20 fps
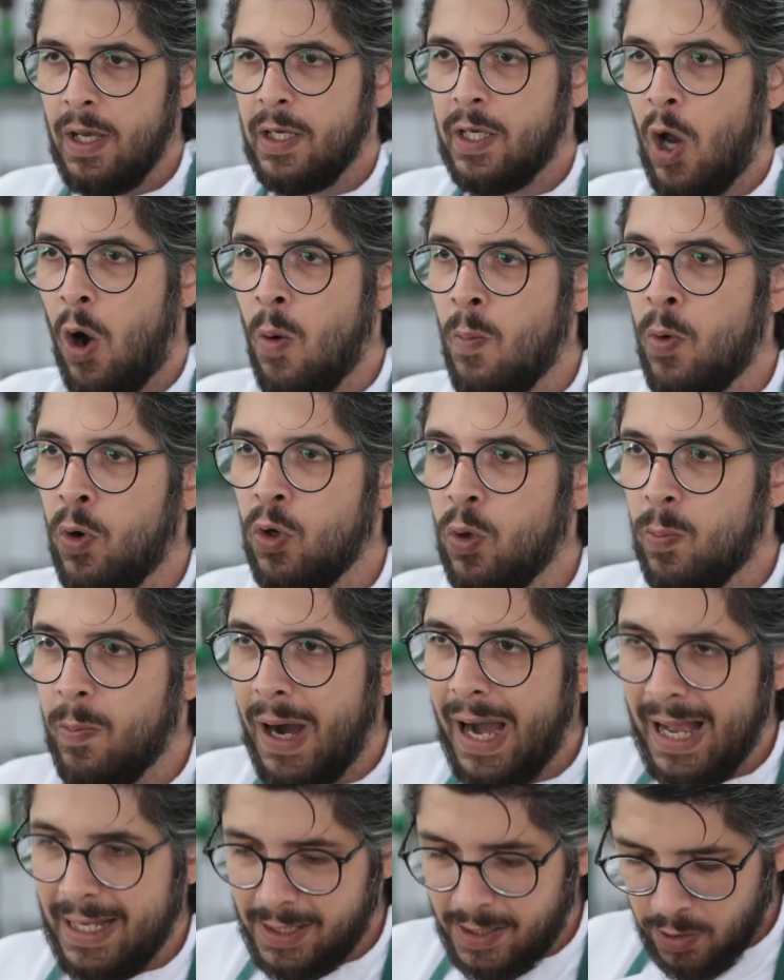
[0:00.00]
que é um molho
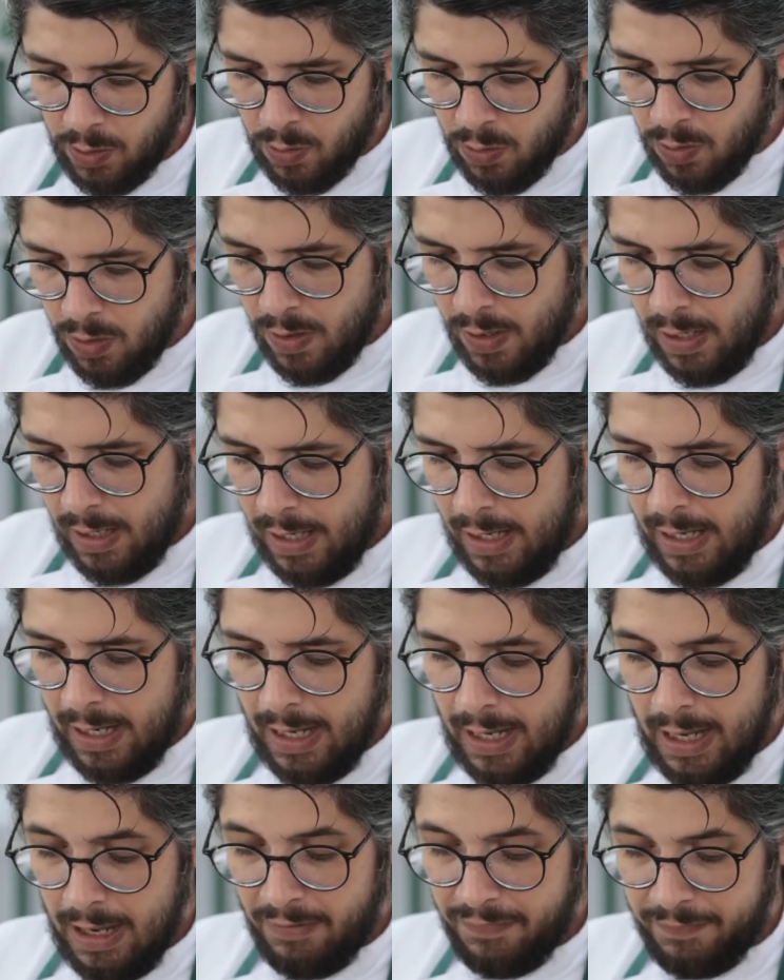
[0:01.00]
básico,
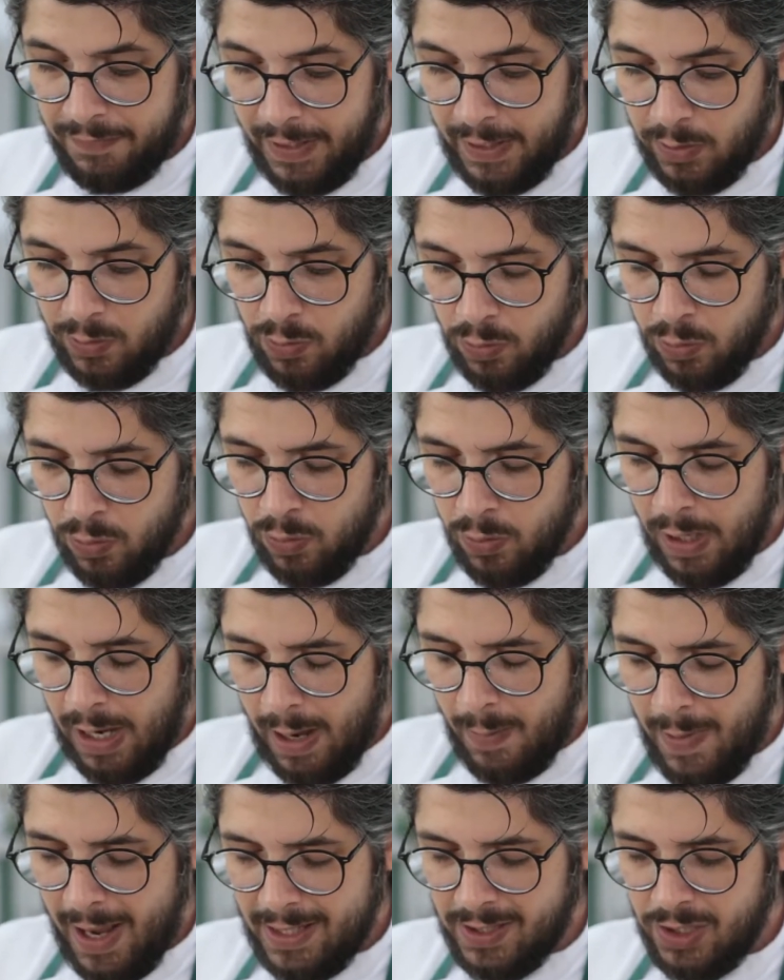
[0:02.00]
uh, feito
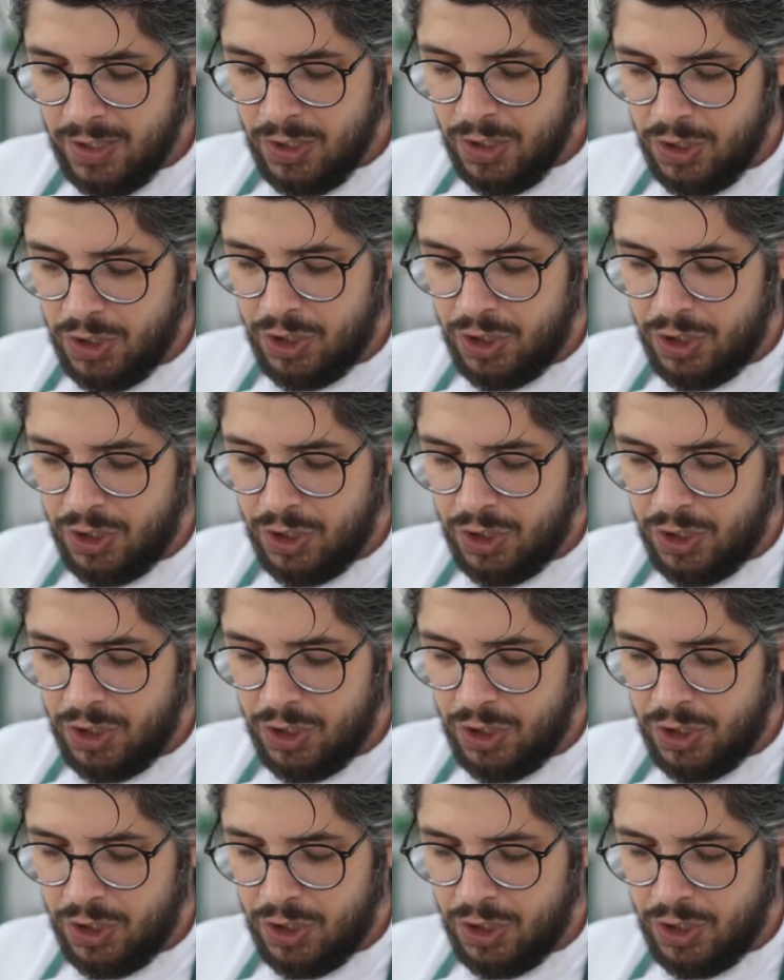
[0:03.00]
à base de